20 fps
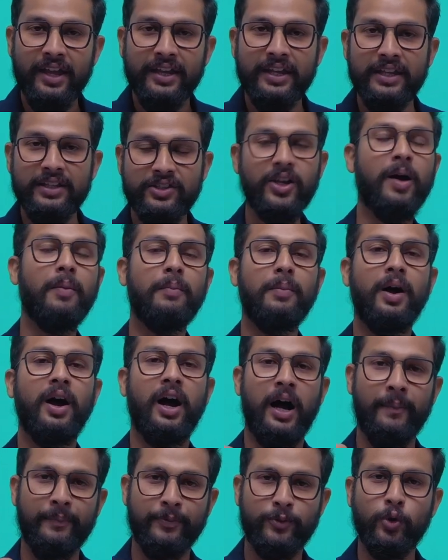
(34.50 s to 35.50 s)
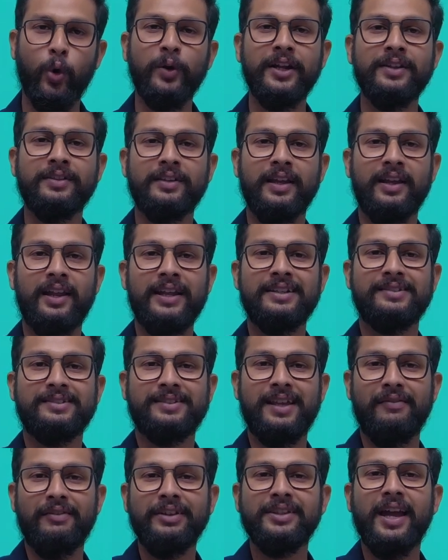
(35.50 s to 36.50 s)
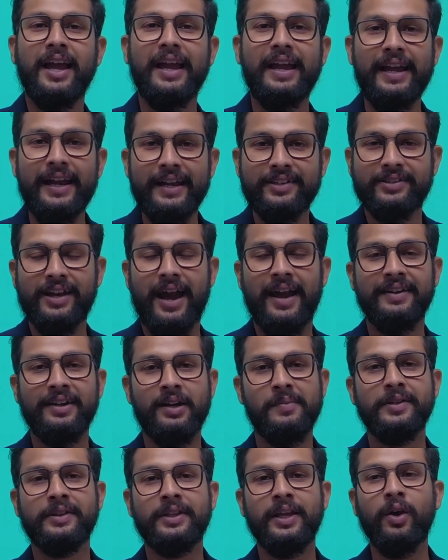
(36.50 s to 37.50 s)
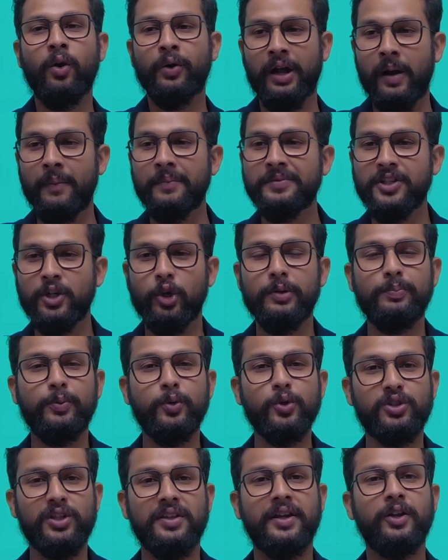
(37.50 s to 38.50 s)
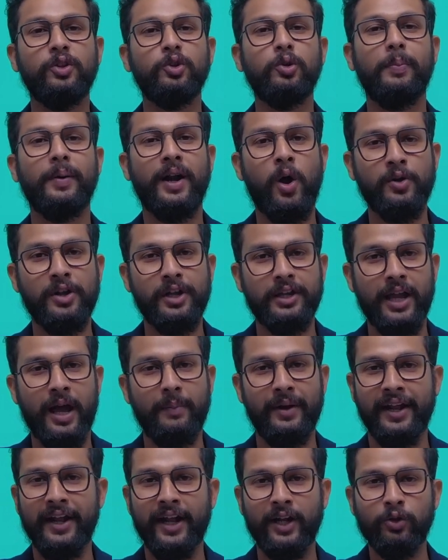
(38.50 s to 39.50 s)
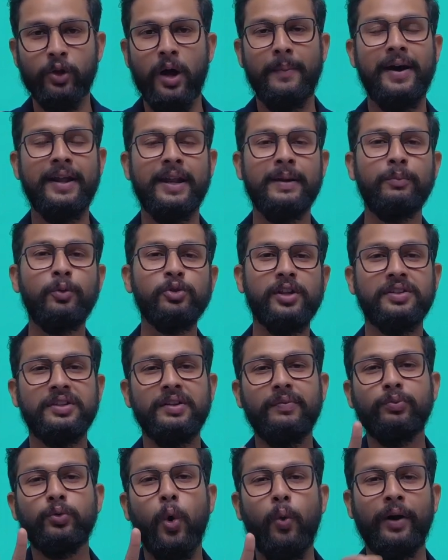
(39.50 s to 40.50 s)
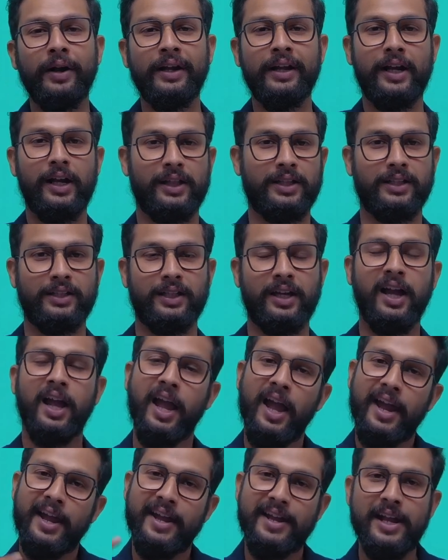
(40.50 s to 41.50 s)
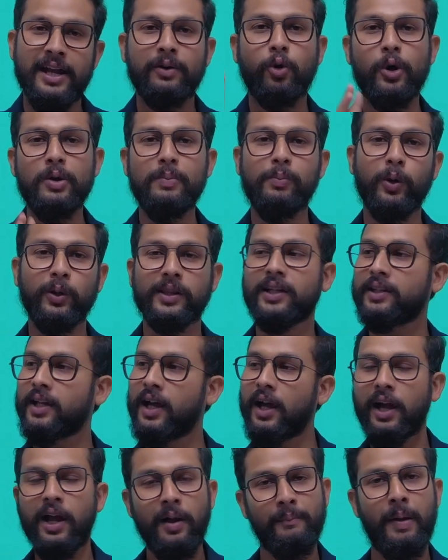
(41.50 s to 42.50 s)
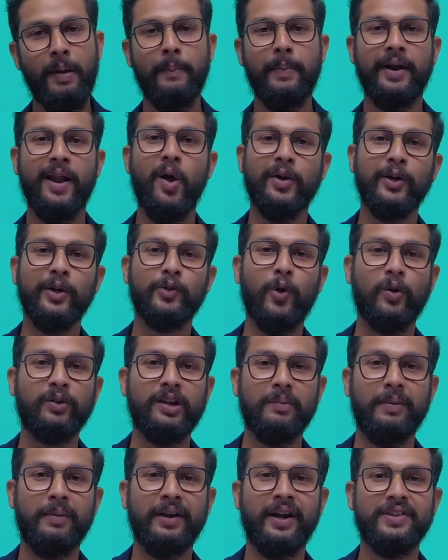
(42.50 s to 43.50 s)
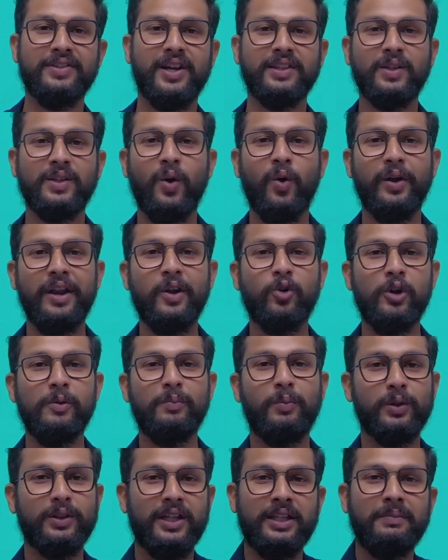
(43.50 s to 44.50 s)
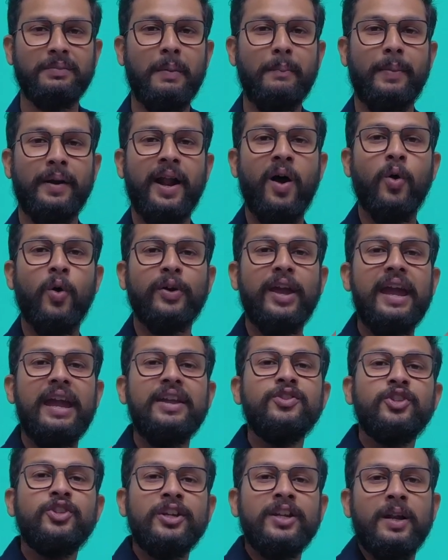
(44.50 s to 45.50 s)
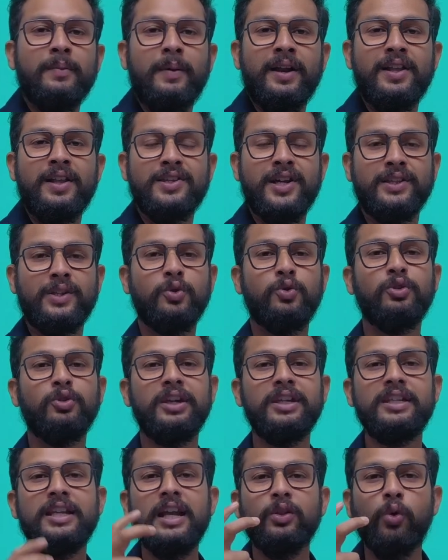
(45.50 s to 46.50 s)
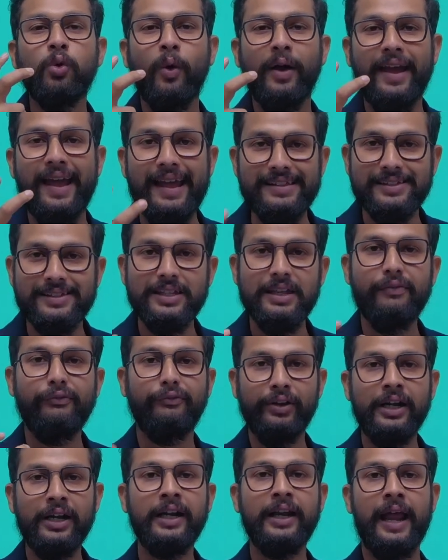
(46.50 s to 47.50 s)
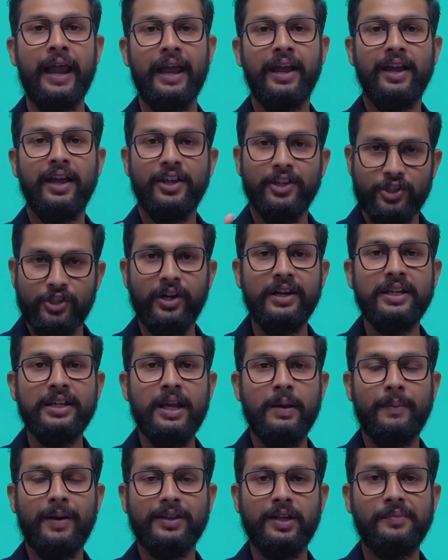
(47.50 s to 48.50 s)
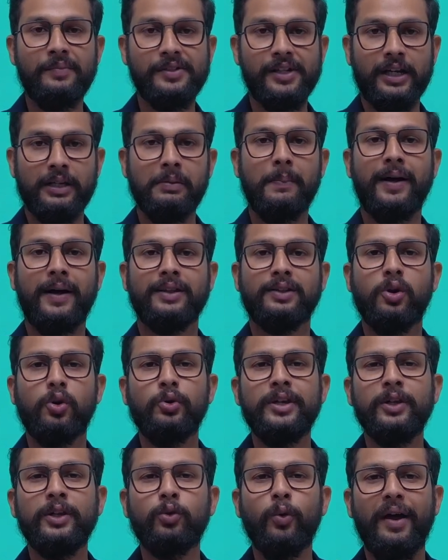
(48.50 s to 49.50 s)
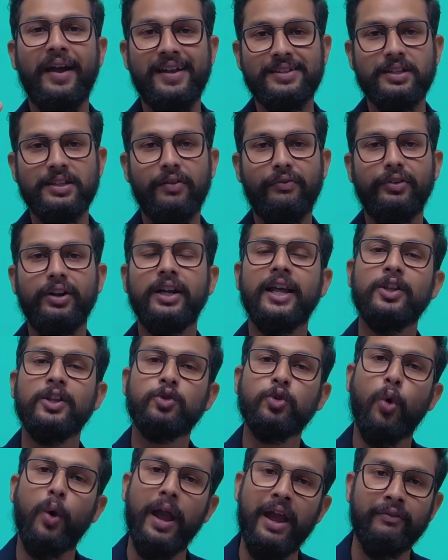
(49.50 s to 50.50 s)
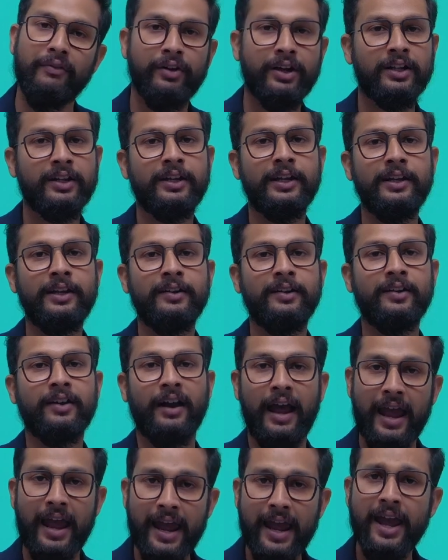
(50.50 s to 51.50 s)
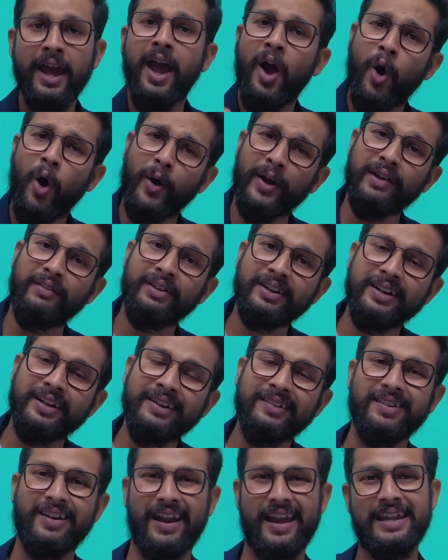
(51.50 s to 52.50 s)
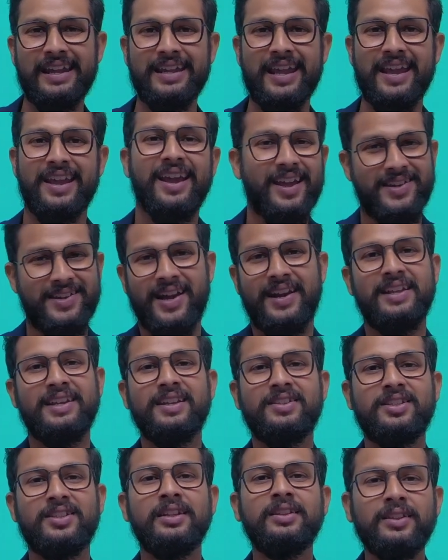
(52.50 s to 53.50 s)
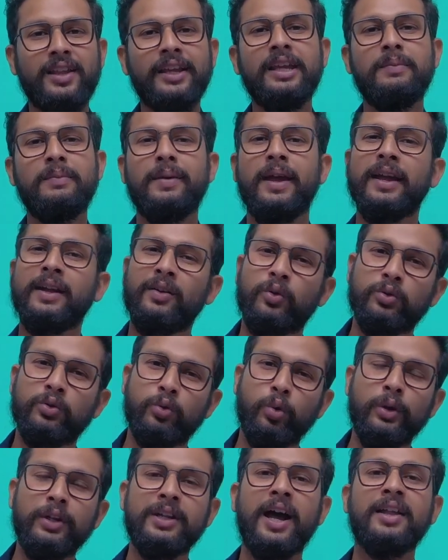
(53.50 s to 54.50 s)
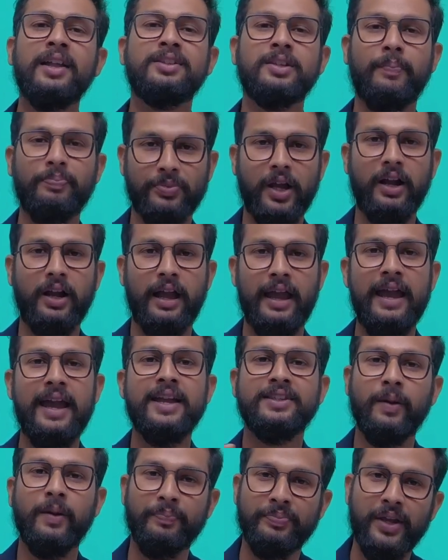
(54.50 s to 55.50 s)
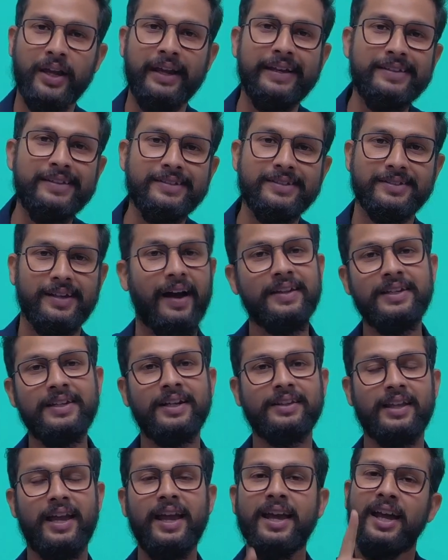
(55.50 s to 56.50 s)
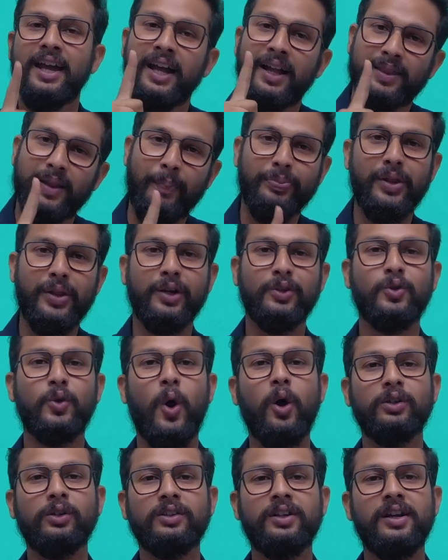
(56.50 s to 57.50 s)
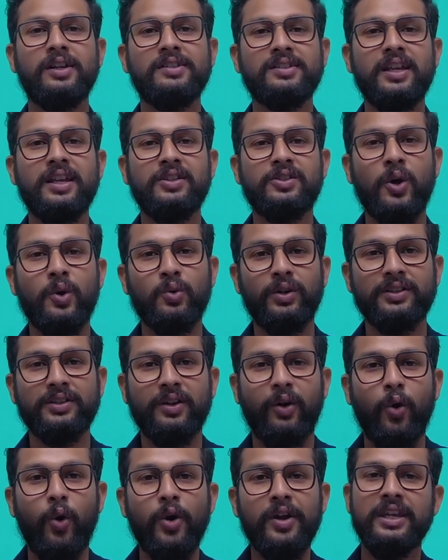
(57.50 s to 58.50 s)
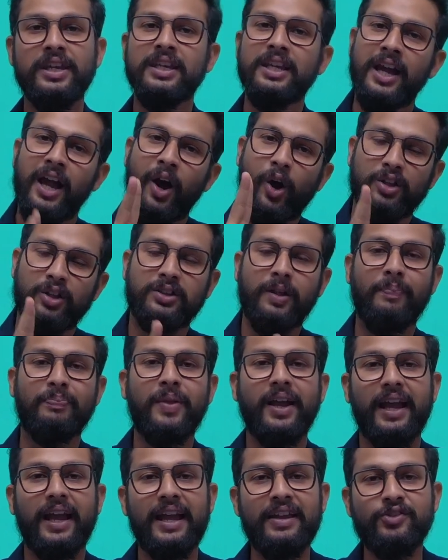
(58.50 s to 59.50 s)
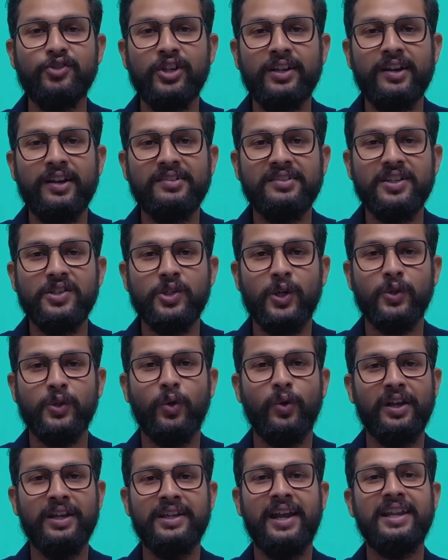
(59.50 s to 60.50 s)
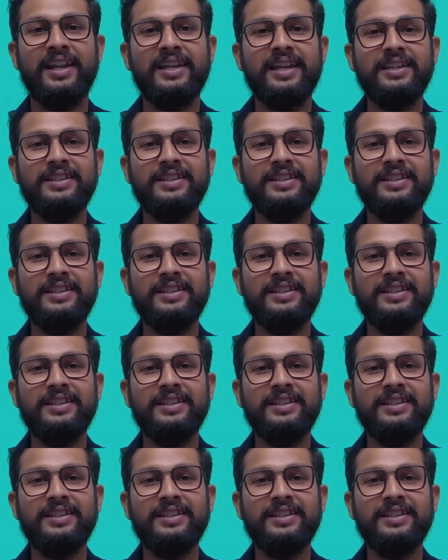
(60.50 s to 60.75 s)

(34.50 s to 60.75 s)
कि जब हम छोटे थे लाइक सेवेंथ या एट स्टैंडर्ड में थे और हमसे कोई पूछता था कि तू बड़ा होकर क्या बनेगा तो हमारे मुंह से सिर्फ दो वर्ड निकलता था एक कोई बोलता था मैं बड़ा होकर डॉक्टर बनना चाहता हूं और एक कोई बोलता था मैं बड़ा होकर इंजीनियर बनना चाहता हूं क्योंकि ये दो ऐसे फील्ड है स्टडी के माध्यम से अगर मैं बात करूं ये तो ऐसे फील्ड है जो एवरग्रीन रहे और एवरग्रीन रहेंगे यानी कि जिंदगी में दुनिया जब तक है जब तक इंसानियत है तब तक डॉक्टर्स की जरूरत होगी और तब तक इंजीनियर्स की जरूरत होगी यानी कि